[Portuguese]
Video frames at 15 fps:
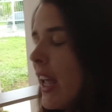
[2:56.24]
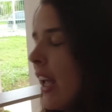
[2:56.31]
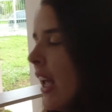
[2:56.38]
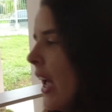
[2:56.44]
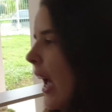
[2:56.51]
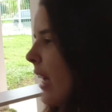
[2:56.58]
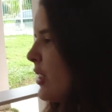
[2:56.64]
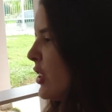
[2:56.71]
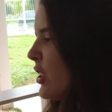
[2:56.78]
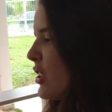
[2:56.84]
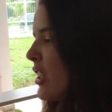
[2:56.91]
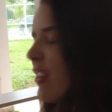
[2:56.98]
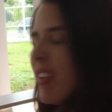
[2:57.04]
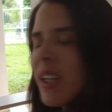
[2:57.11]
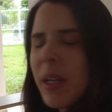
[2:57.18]
a gente
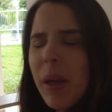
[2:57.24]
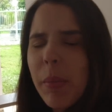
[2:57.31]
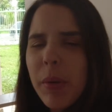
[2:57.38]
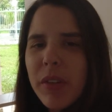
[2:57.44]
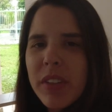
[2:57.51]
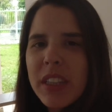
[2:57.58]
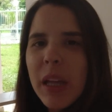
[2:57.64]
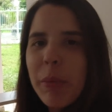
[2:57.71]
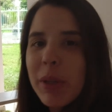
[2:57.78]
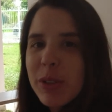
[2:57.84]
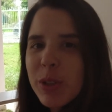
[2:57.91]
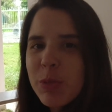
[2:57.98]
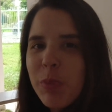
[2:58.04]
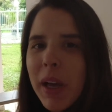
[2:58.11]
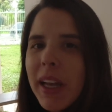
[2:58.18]
achava que ia aproveitar
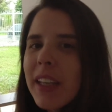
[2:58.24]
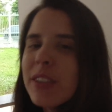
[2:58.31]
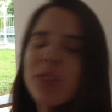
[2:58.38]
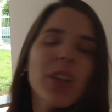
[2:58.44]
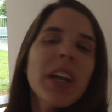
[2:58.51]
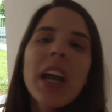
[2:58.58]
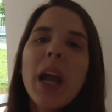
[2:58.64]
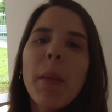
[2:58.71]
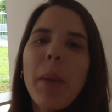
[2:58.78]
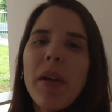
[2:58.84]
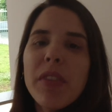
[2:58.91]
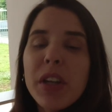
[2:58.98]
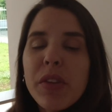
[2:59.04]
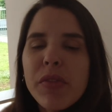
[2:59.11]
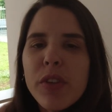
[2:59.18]
mais espaço, só que
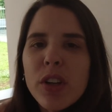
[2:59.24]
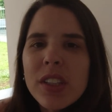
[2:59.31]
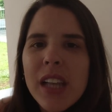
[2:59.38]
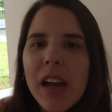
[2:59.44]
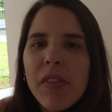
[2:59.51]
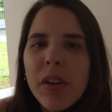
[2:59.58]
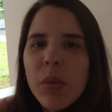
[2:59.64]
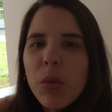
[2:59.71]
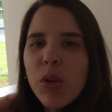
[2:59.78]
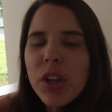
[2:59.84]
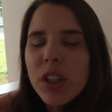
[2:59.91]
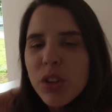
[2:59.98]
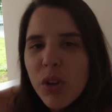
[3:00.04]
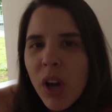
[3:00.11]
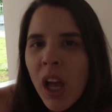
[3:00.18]
acabava que forçava
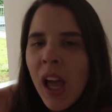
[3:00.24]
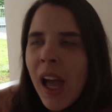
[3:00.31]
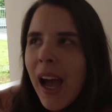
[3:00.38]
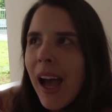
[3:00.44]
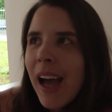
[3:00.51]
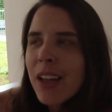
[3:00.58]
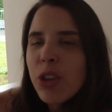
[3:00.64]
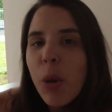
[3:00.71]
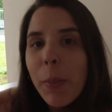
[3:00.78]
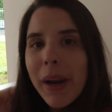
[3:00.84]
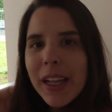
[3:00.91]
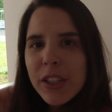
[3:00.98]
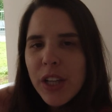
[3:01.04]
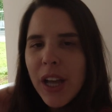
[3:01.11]
muito a dobrar